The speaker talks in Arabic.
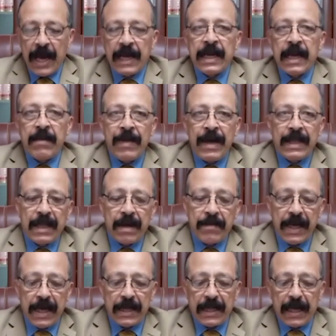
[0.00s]
أن المادة
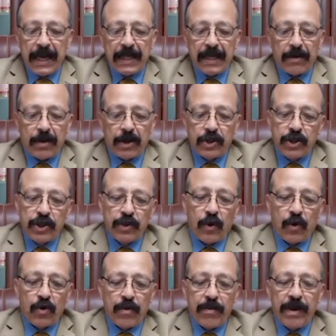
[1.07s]
123
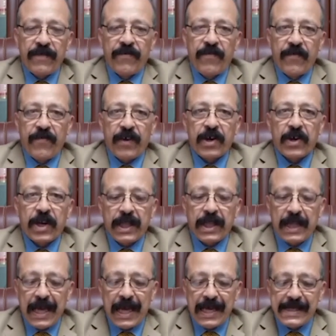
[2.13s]
عقوبات في
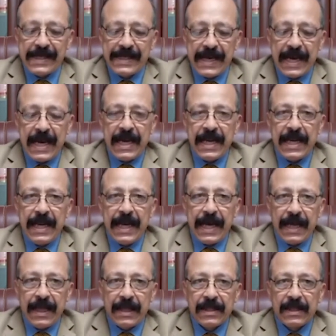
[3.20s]
فقرتها
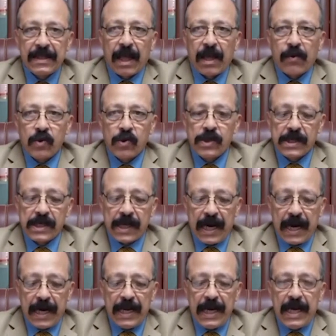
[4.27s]
الثانية تنص
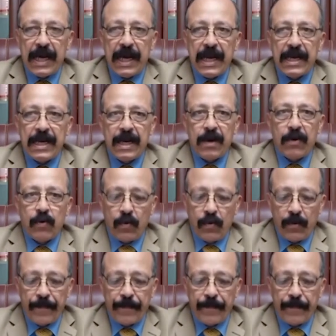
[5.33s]
على أنه